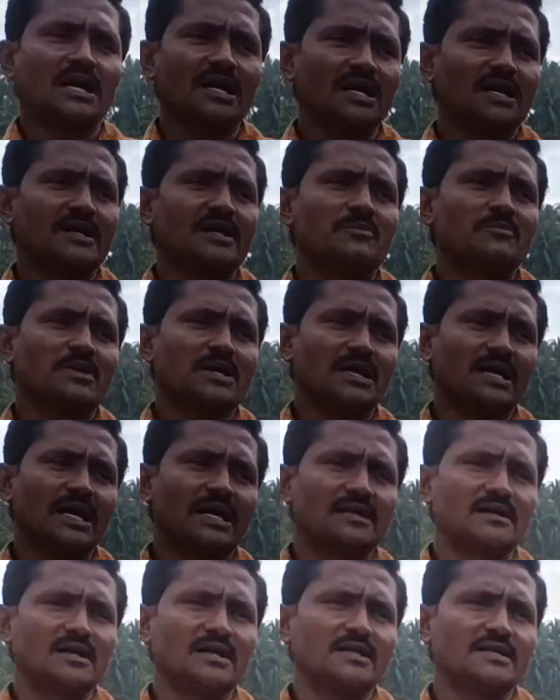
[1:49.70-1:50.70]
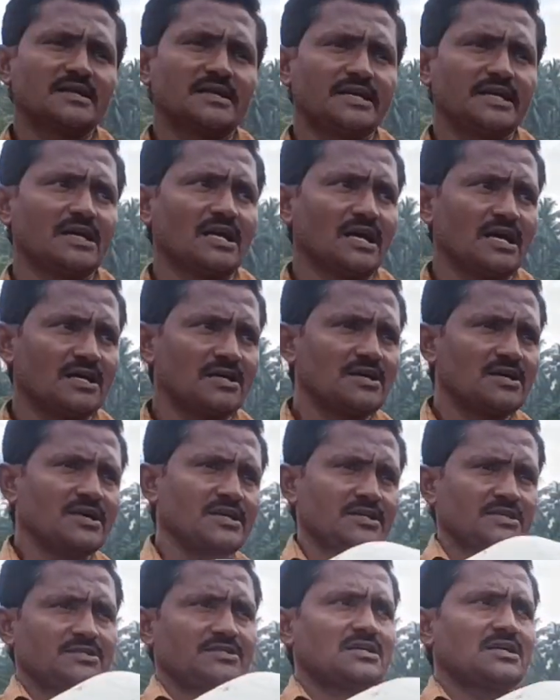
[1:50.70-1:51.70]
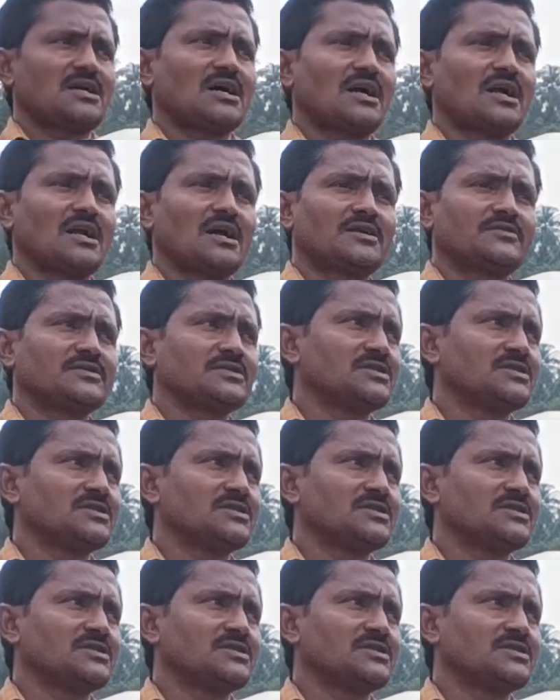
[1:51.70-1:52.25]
காளான் நம்ம காட்டில் இருக்கையில் இந்த காளான்